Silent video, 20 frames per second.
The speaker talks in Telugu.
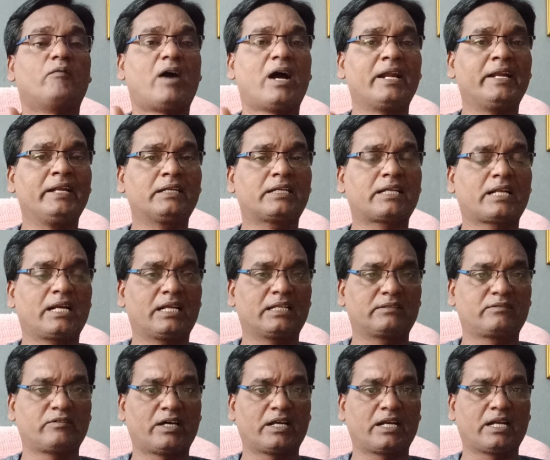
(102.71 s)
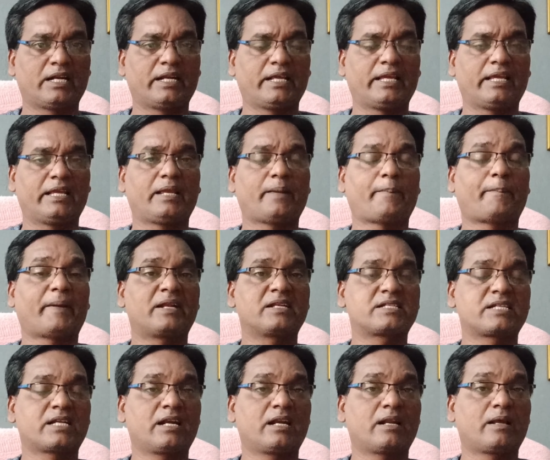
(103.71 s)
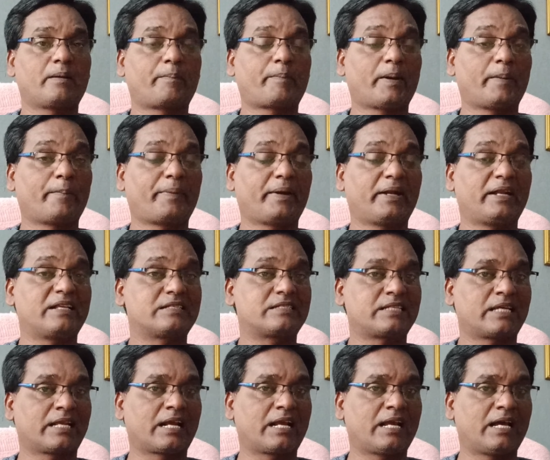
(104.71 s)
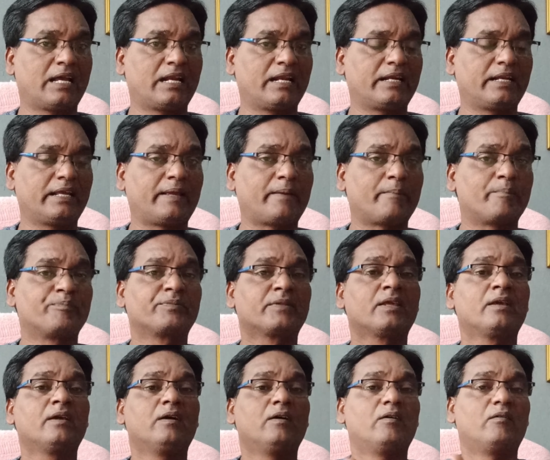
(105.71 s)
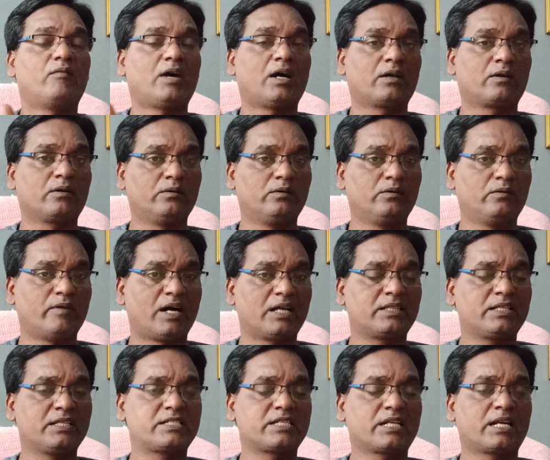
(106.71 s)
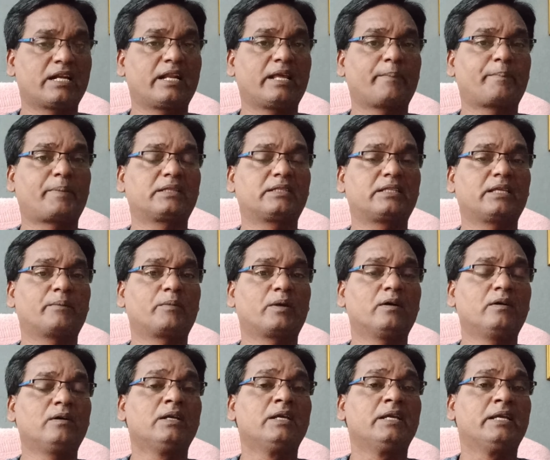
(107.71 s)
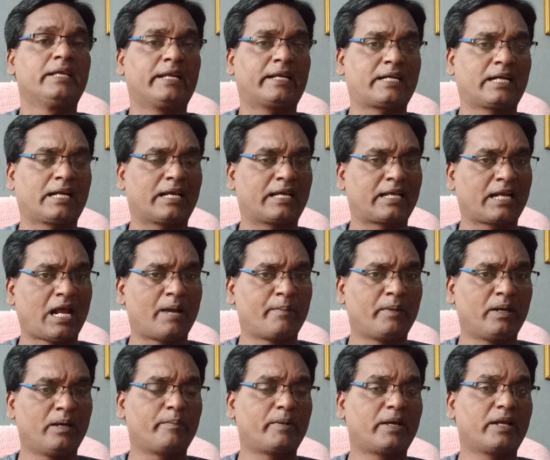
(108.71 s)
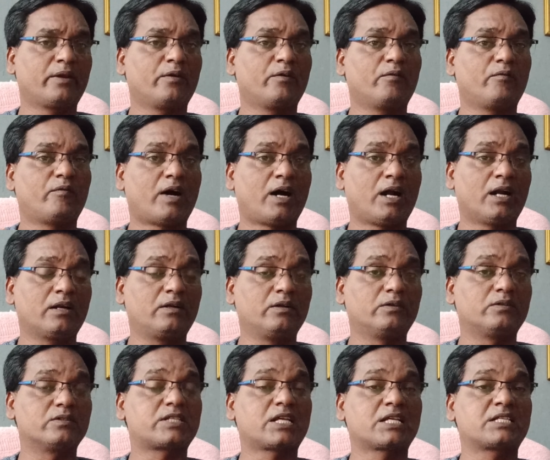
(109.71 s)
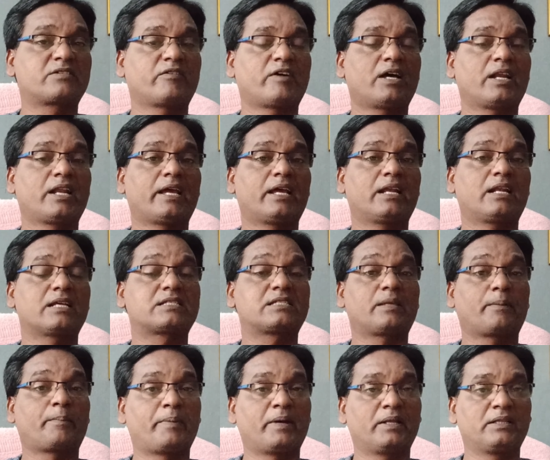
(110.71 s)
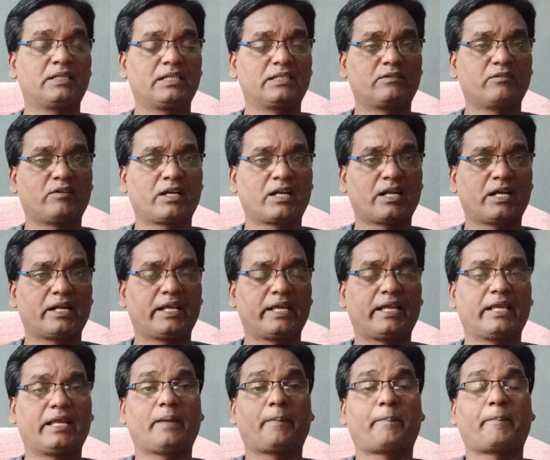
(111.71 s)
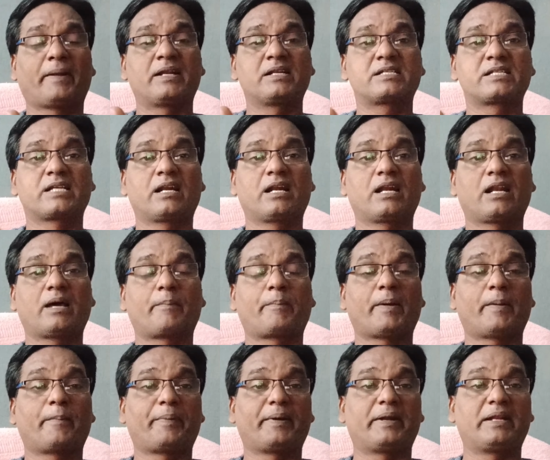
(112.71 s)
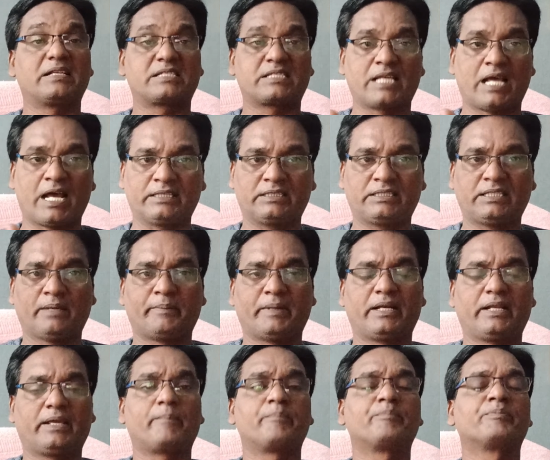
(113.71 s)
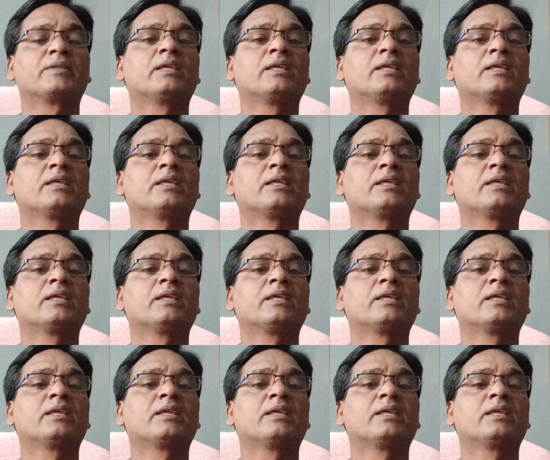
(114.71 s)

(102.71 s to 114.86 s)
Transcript: వాలంటీర్ల ద్వారానే ఈ పెన్షన్ల పంపిణీ జరగాలని వారు వాదించిన నేపథ్యంలో ఇక్కడ గ్రామ మరియు వార్డు సచివాలయాల సిబ్బంది ద్వారానే ఈ పెన్షన్ల పంపిణీ సాధ్యమని